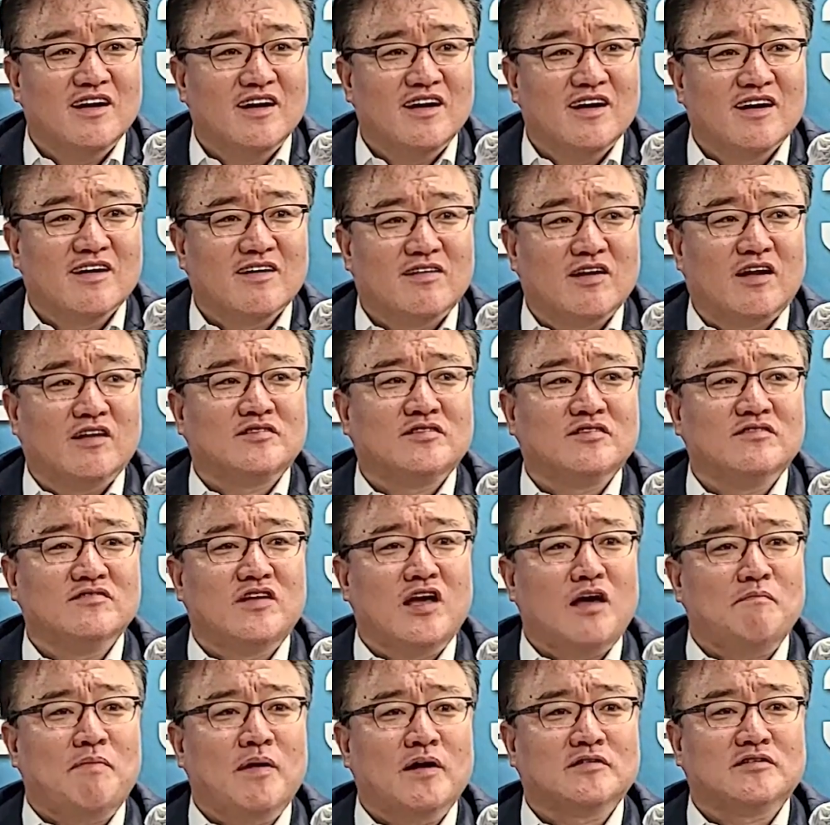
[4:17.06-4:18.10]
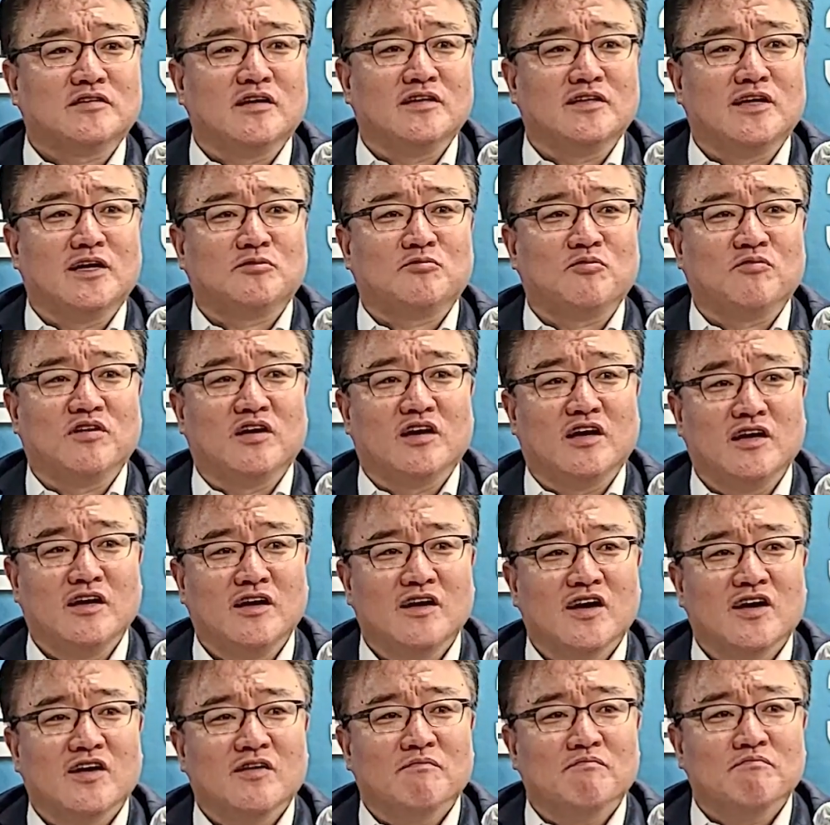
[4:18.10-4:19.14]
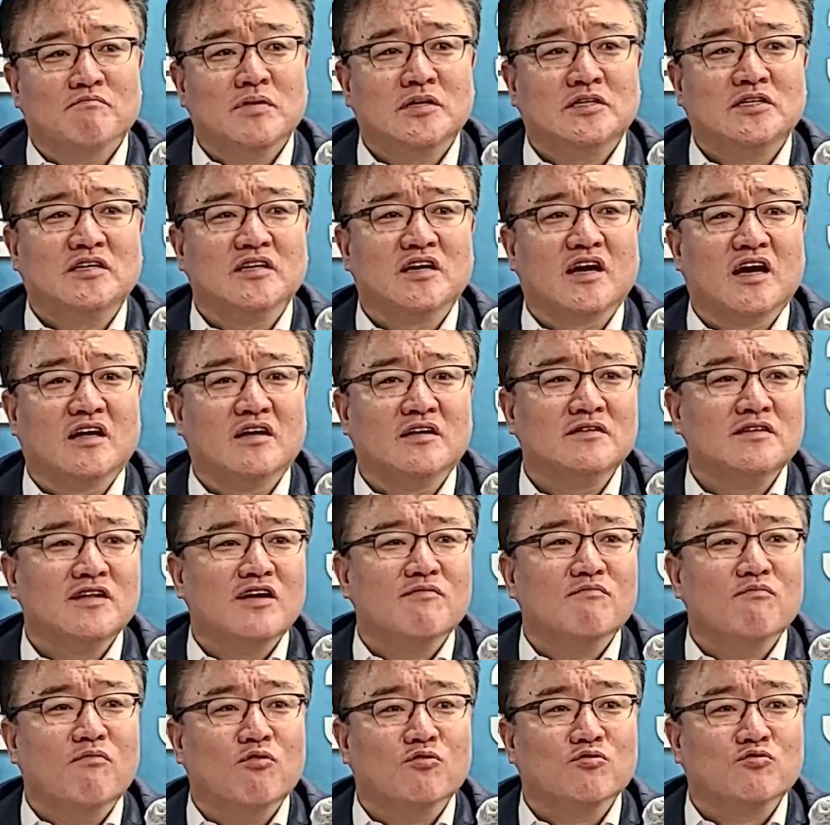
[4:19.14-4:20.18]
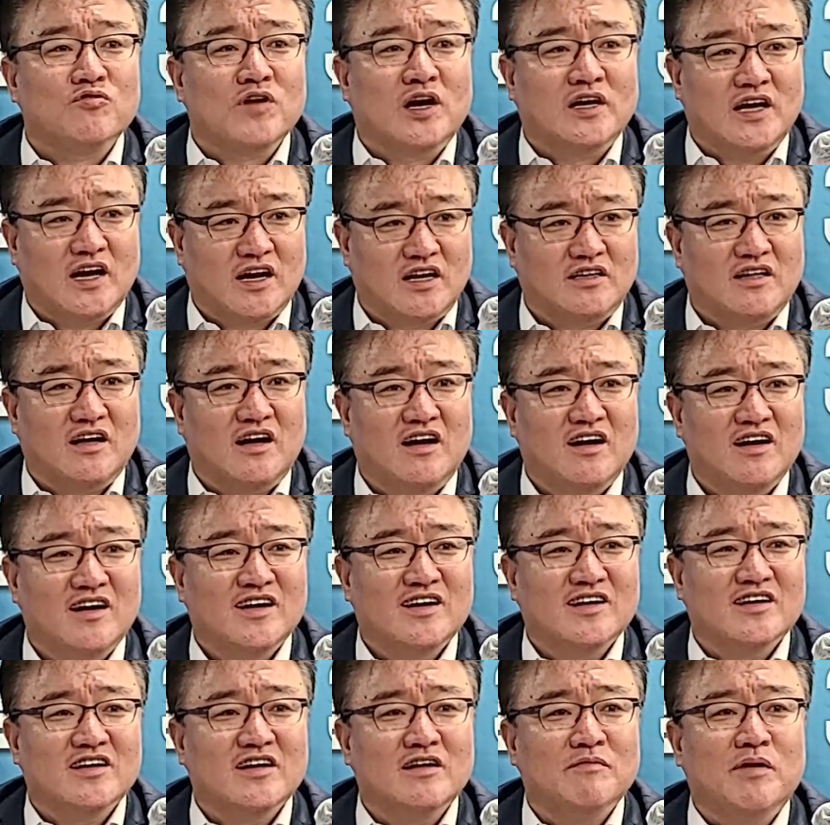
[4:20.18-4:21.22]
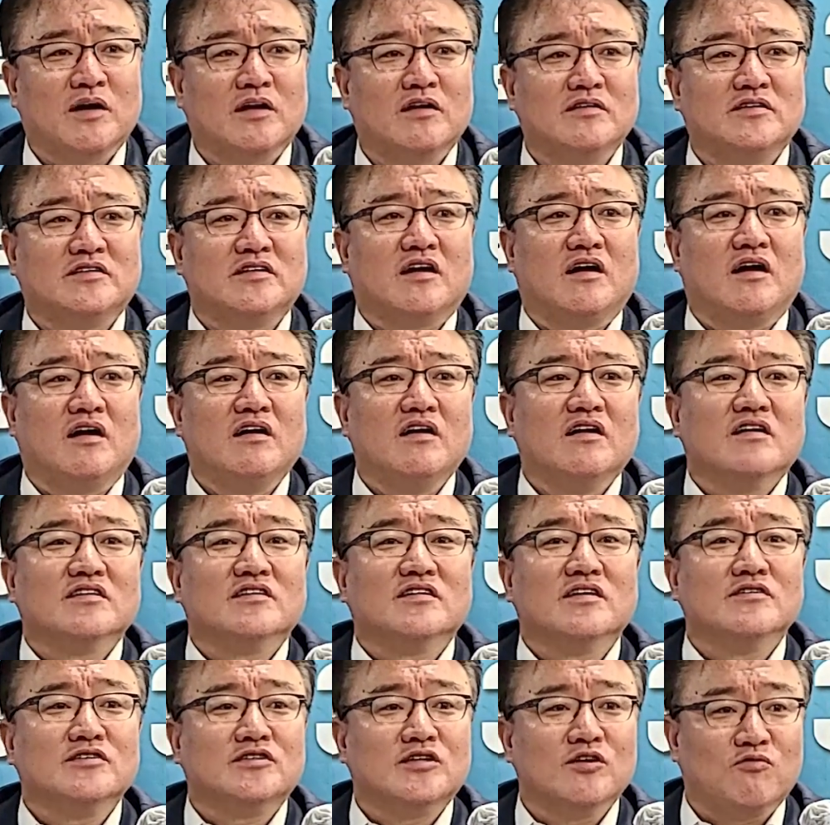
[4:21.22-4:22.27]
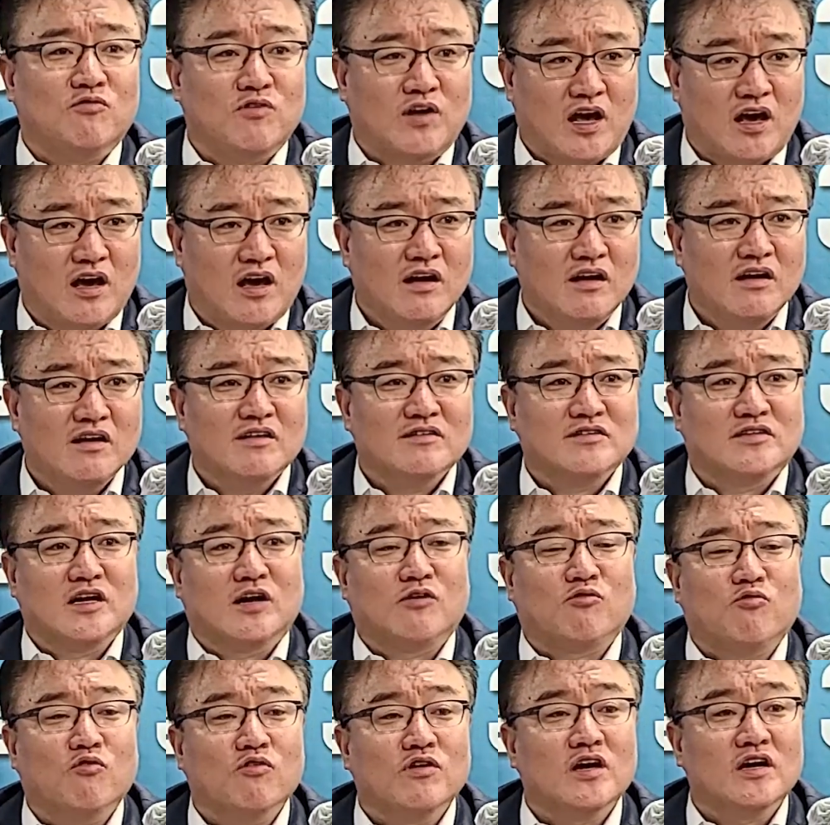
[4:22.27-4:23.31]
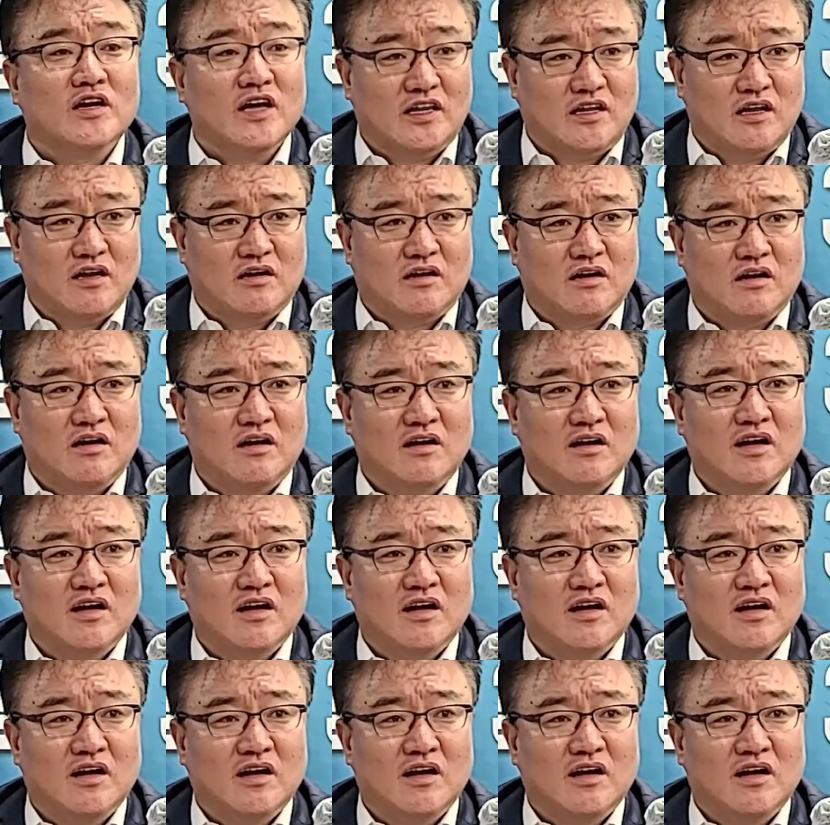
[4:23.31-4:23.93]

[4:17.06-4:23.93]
그래서 이제 박정희 대통령이 미친 개는 몽둥이 약이다. 이 말을 제가 전 정권에 제가 공격을 해야 되니까.